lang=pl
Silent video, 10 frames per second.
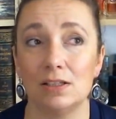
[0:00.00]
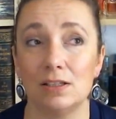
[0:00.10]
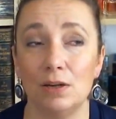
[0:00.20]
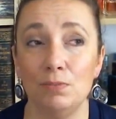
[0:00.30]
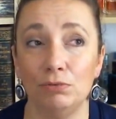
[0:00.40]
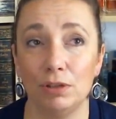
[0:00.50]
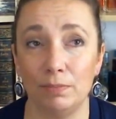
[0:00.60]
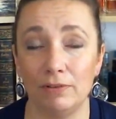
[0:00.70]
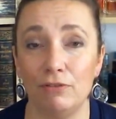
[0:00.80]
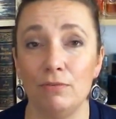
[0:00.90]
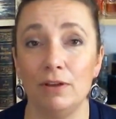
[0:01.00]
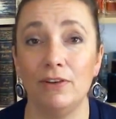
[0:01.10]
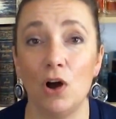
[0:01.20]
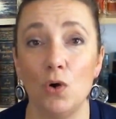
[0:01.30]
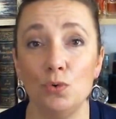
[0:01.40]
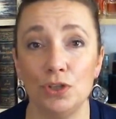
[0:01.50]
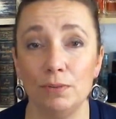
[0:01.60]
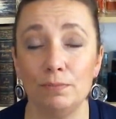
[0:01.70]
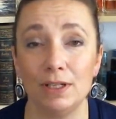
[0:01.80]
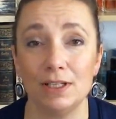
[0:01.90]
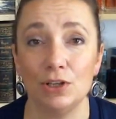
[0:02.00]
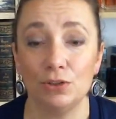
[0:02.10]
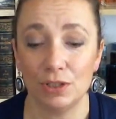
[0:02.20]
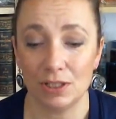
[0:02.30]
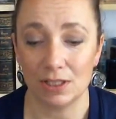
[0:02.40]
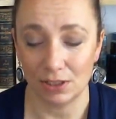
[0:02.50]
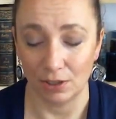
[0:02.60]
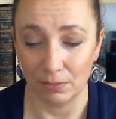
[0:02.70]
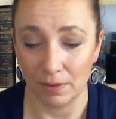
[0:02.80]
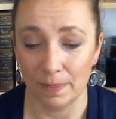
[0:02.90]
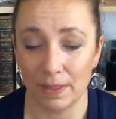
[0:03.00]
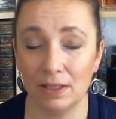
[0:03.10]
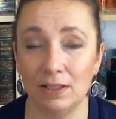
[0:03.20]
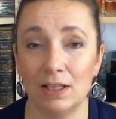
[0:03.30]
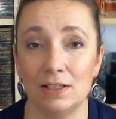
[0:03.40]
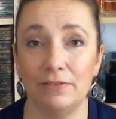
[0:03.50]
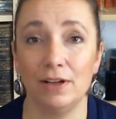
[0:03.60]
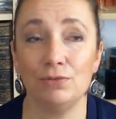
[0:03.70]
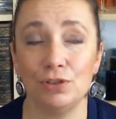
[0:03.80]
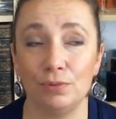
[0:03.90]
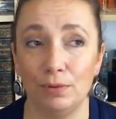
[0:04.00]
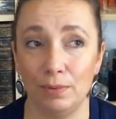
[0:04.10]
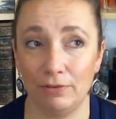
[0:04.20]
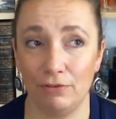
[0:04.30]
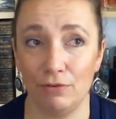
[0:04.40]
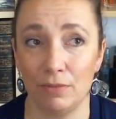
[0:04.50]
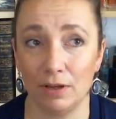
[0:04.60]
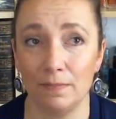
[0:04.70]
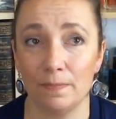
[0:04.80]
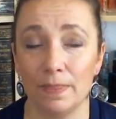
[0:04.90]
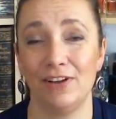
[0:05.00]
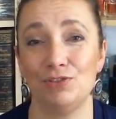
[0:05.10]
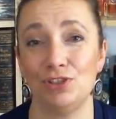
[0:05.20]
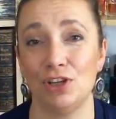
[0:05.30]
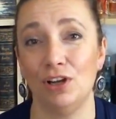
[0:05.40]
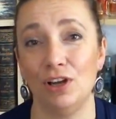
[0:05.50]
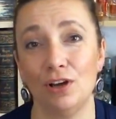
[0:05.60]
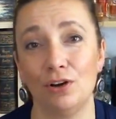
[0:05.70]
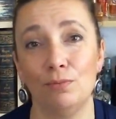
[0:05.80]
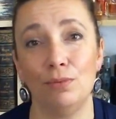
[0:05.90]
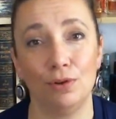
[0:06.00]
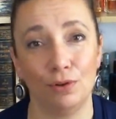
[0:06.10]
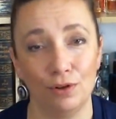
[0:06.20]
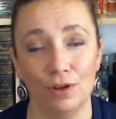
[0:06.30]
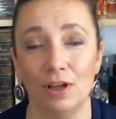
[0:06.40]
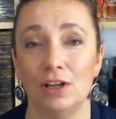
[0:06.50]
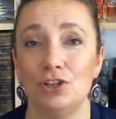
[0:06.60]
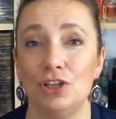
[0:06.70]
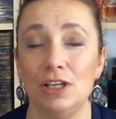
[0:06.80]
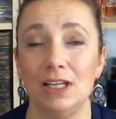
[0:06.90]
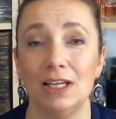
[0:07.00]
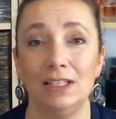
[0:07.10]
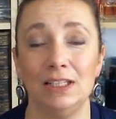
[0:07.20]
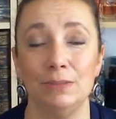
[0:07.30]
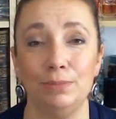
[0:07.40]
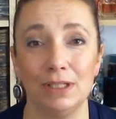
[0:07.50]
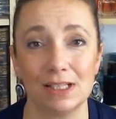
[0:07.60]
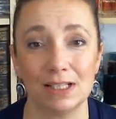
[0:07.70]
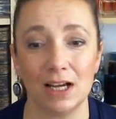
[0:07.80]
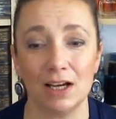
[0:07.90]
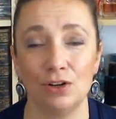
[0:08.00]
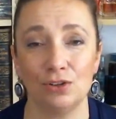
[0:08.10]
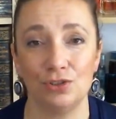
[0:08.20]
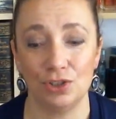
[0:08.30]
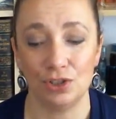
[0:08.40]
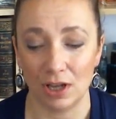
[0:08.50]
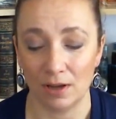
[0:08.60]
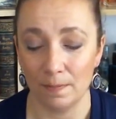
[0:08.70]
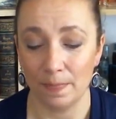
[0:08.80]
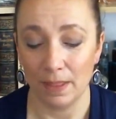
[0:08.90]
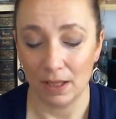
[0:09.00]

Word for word: zrobił te perfumy w hołdzie impresjonistom. Nazywają się te perfumy, nazywają się Le Bleu, czyli niebieska godzina.